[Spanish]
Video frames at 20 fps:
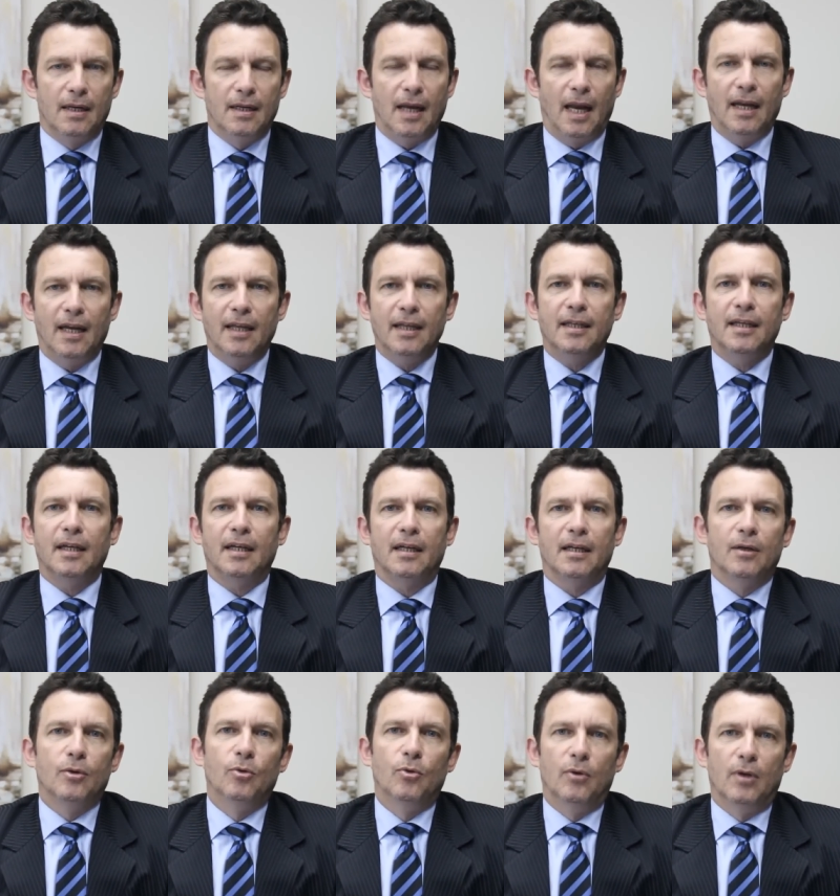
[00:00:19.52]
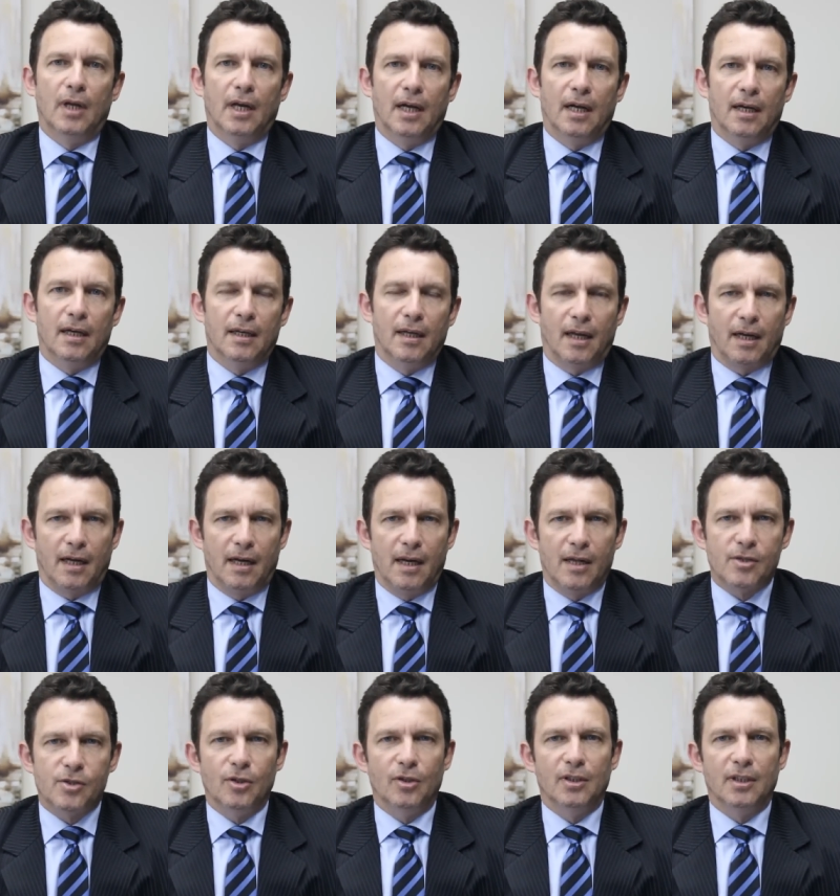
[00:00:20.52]
La ley que regula la
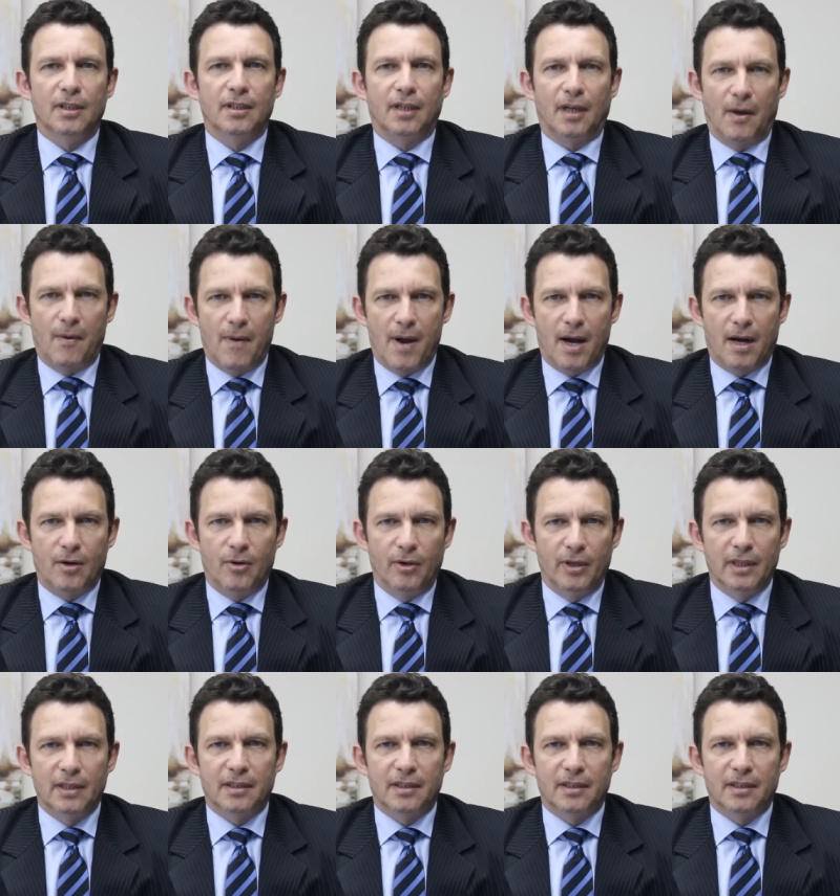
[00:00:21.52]
relación de trabajo